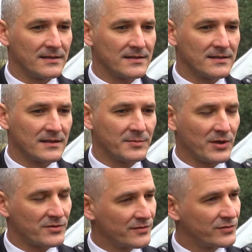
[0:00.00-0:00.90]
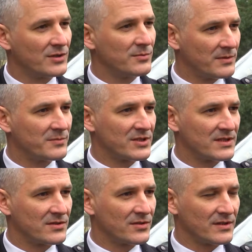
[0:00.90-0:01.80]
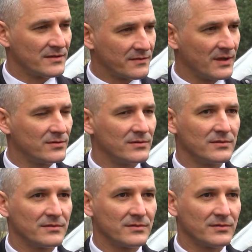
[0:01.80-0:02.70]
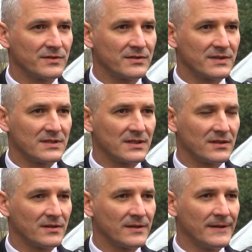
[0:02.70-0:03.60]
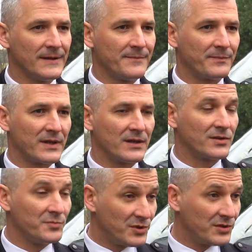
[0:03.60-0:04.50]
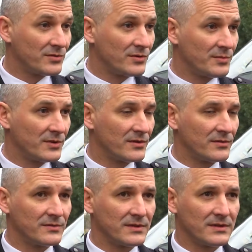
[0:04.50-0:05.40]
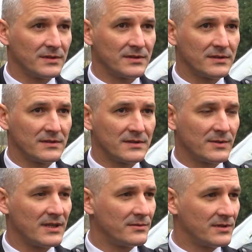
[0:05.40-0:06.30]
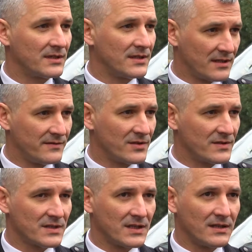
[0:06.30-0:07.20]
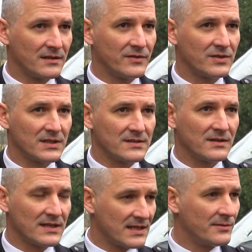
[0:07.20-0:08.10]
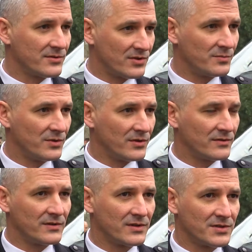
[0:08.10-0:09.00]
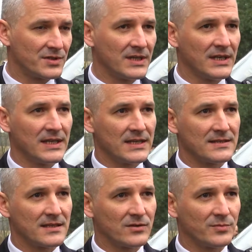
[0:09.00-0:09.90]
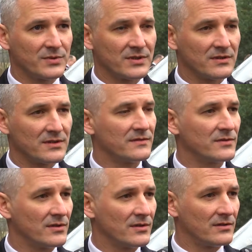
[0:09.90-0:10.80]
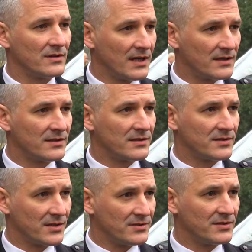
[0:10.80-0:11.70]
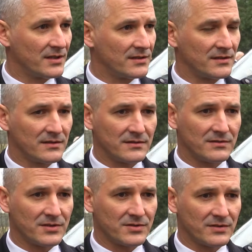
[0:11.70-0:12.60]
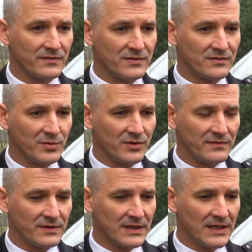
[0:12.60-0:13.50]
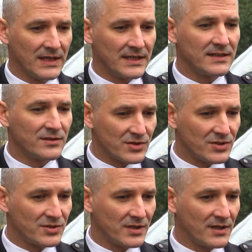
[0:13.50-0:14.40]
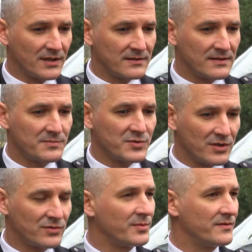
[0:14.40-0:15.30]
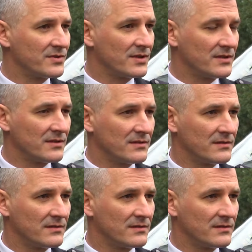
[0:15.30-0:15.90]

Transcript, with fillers: z tych pieniążków, które my mamy przeznaczone, z wkładu również własnego E, gmin, które będą e, składały tak, takie wnioski, ale kwota jest okazała 8 milionów, dotyczy zakupu zarówno lekkich, średnich, jak i ciężkich wozów bojowych, jednocześnie sprzętu powyżej